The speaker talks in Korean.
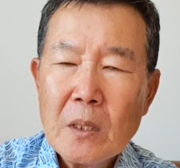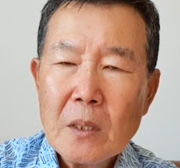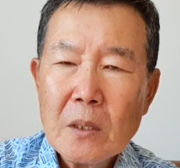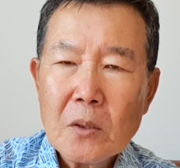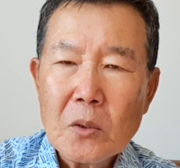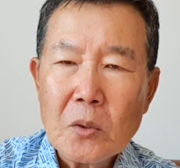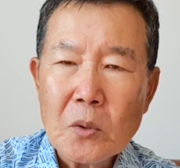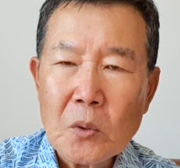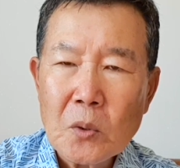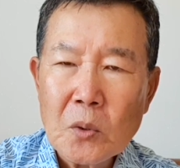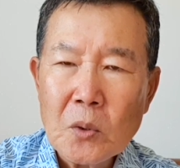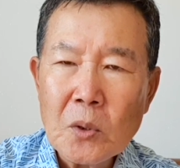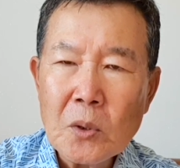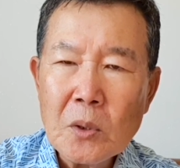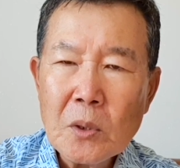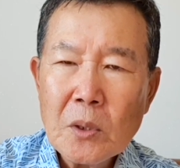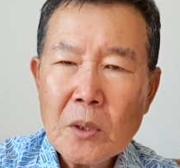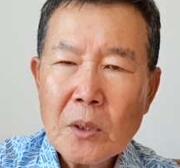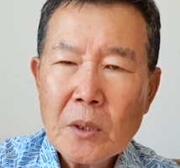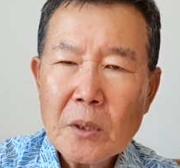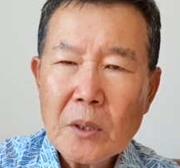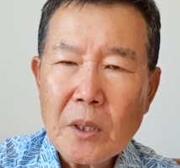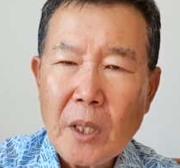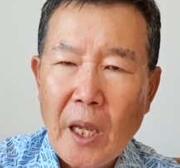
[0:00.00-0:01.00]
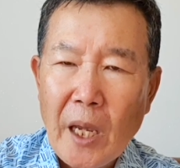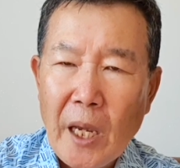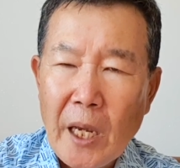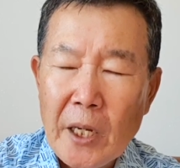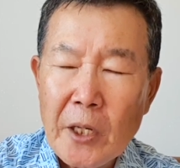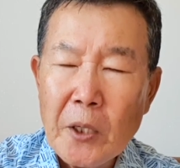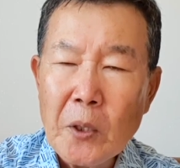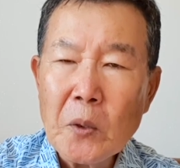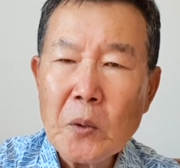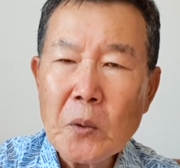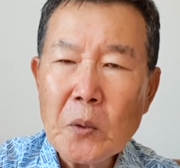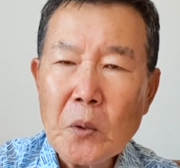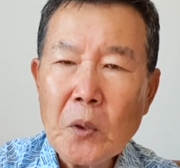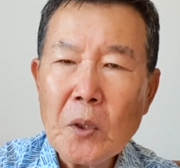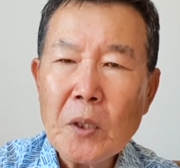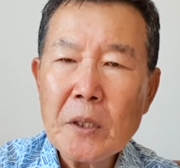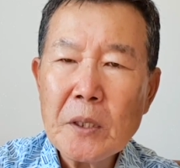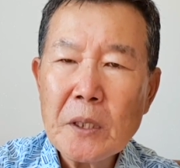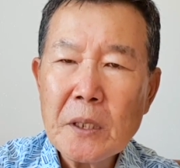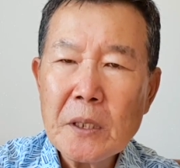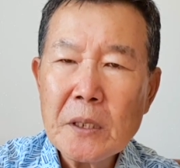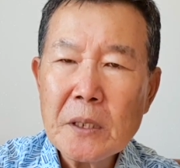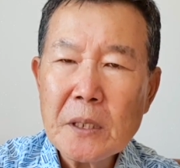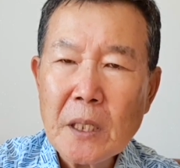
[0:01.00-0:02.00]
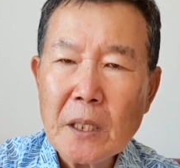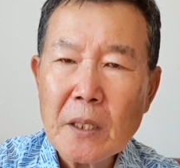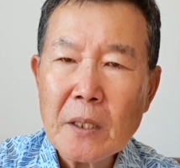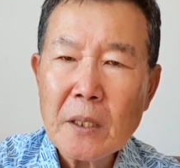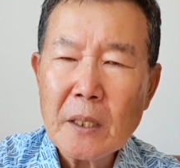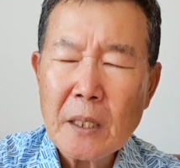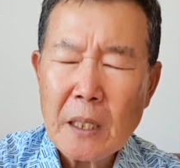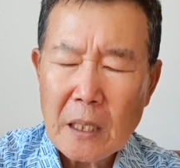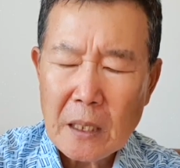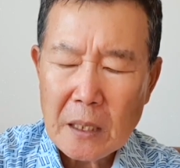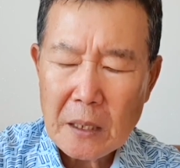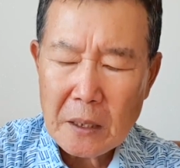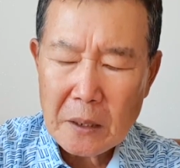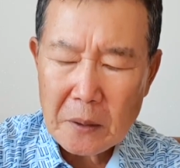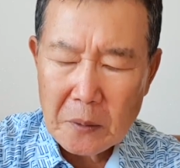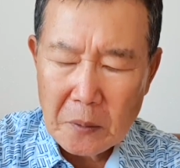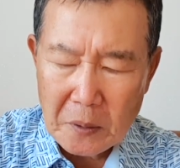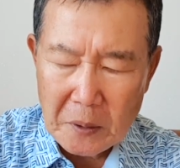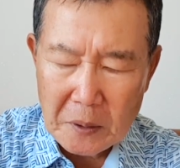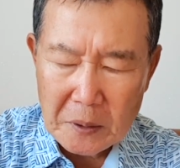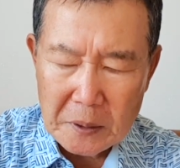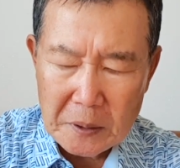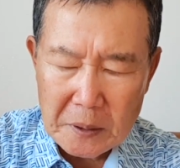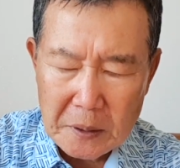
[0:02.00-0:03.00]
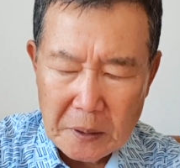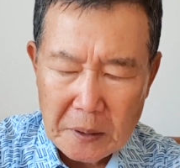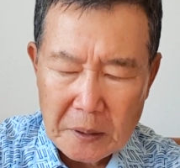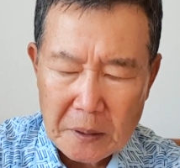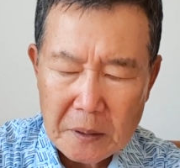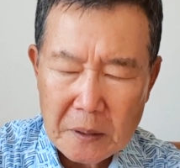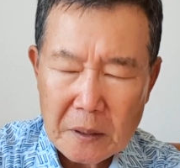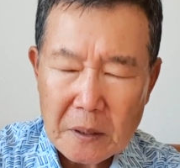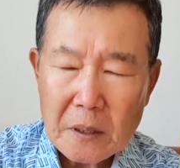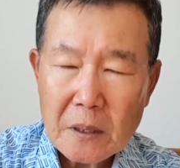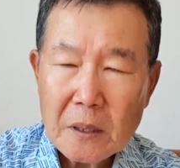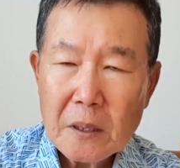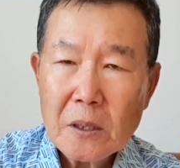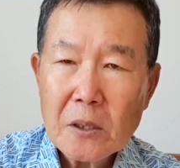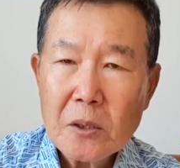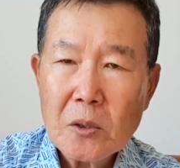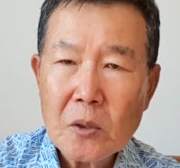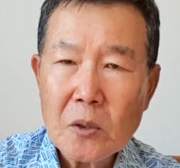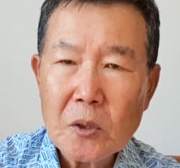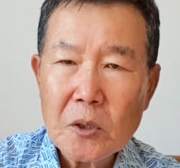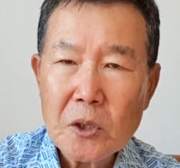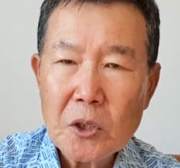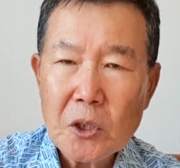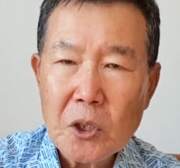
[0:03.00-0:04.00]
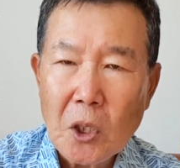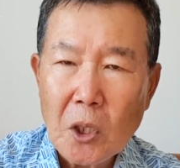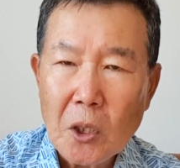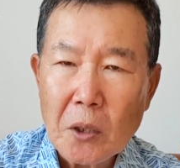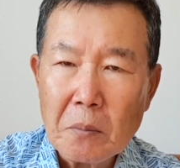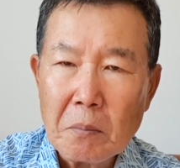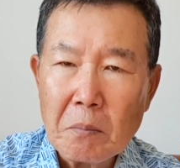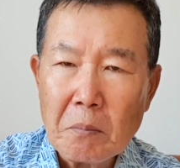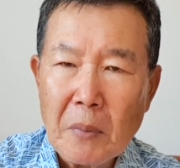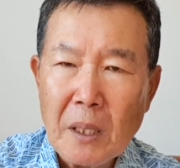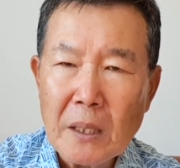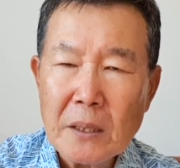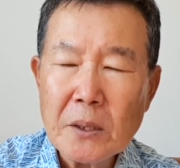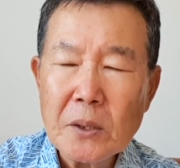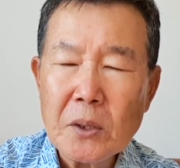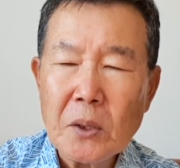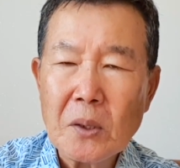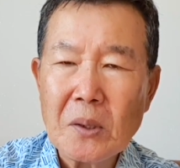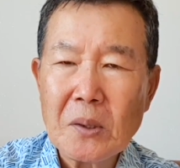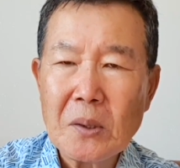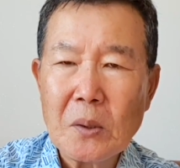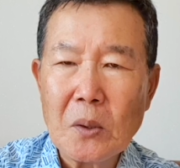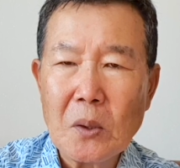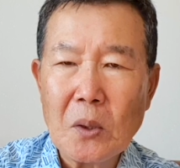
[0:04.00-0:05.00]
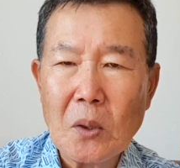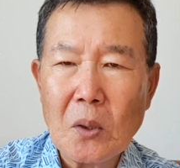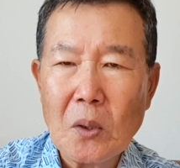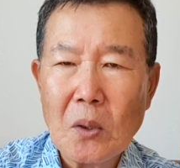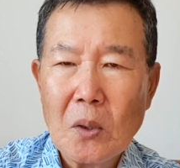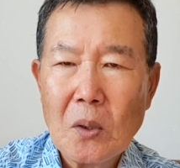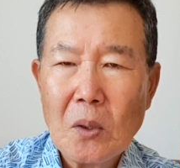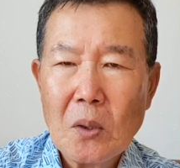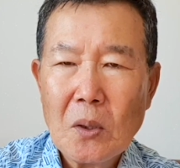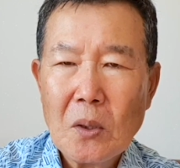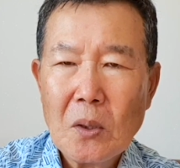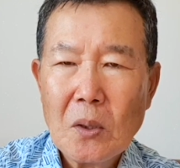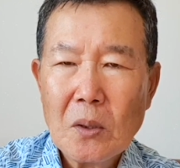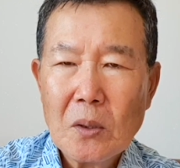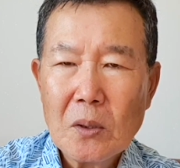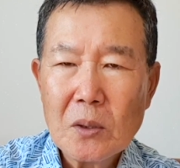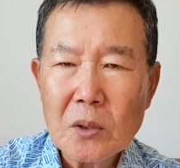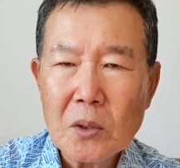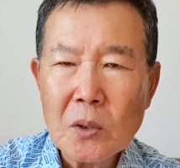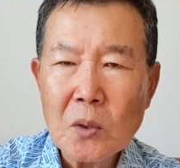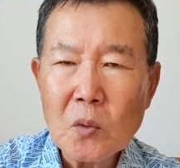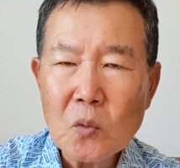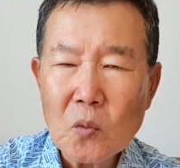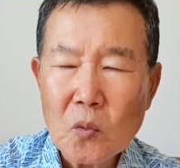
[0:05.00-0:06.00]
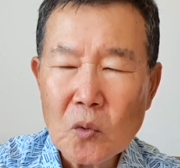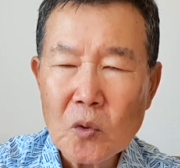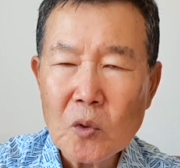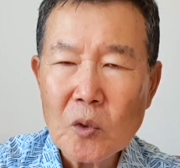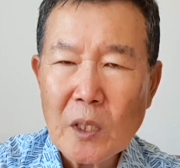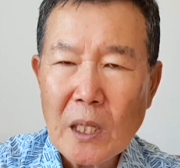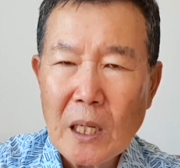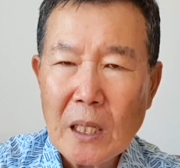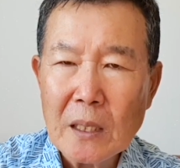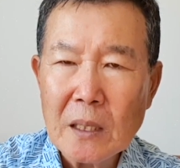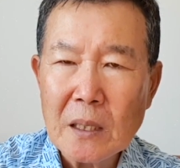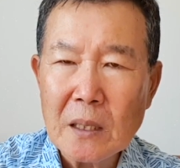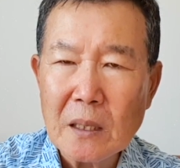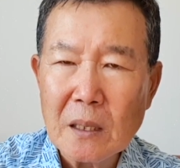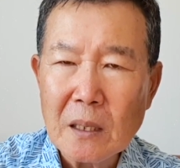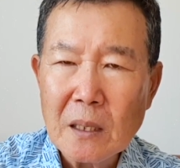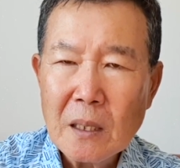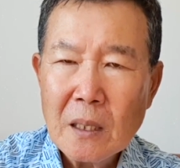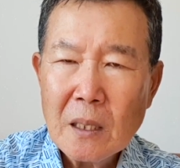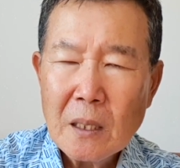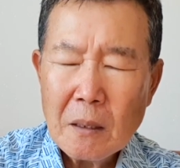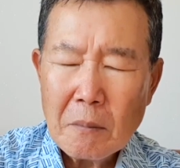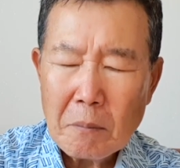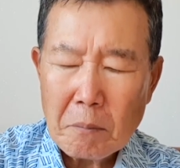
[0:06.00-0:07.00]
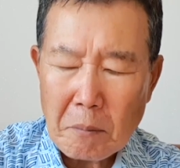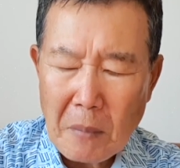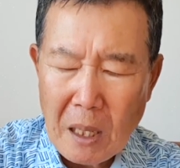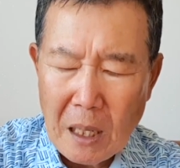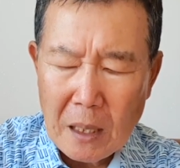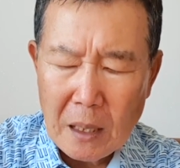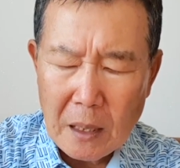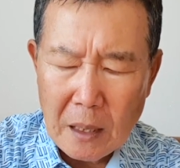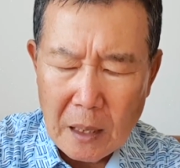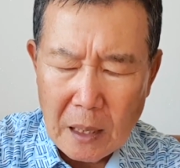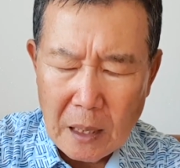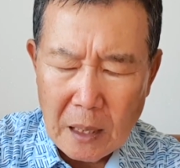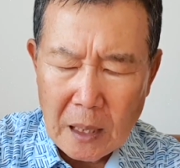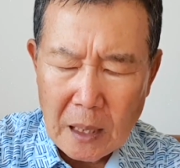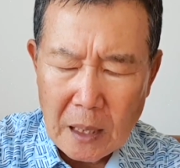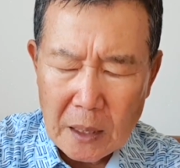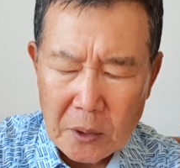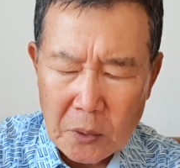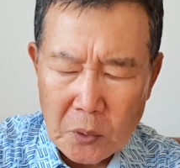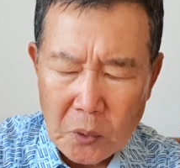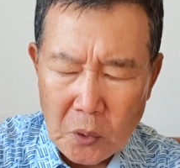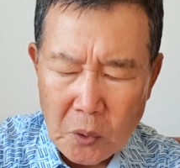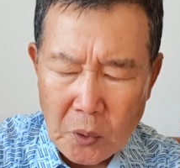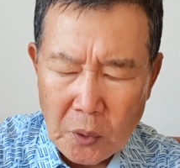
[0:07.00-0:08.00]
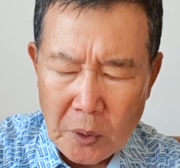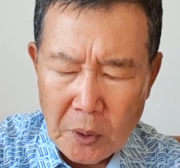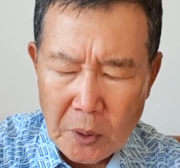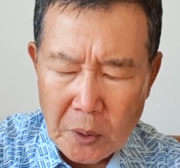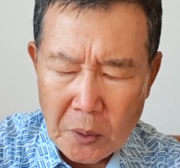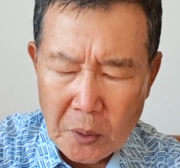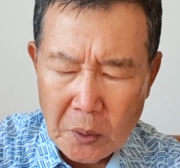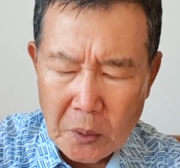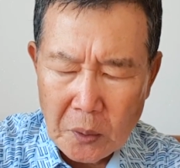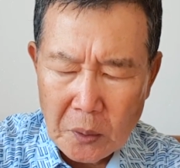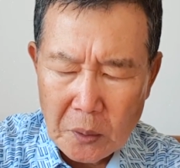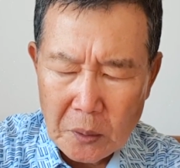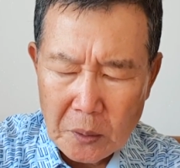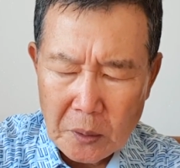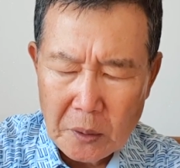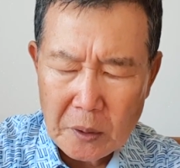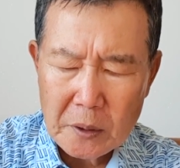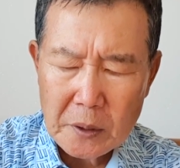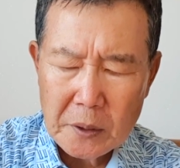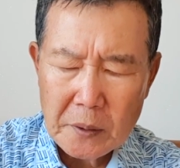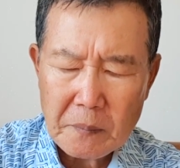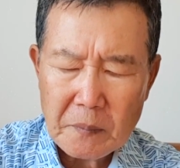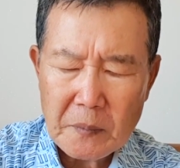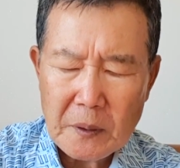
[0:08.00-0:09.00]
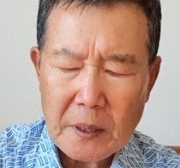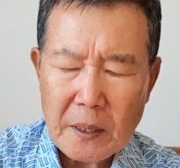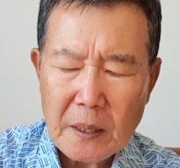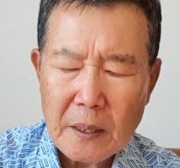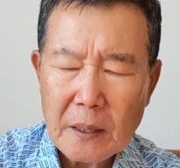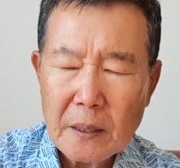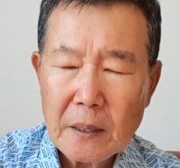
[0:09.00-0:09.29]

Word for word: 그리고 대형교회들이 생겨나게 되었어요. 그리고 천만 성도를 운운하는 막강한 교회로 되었습니다.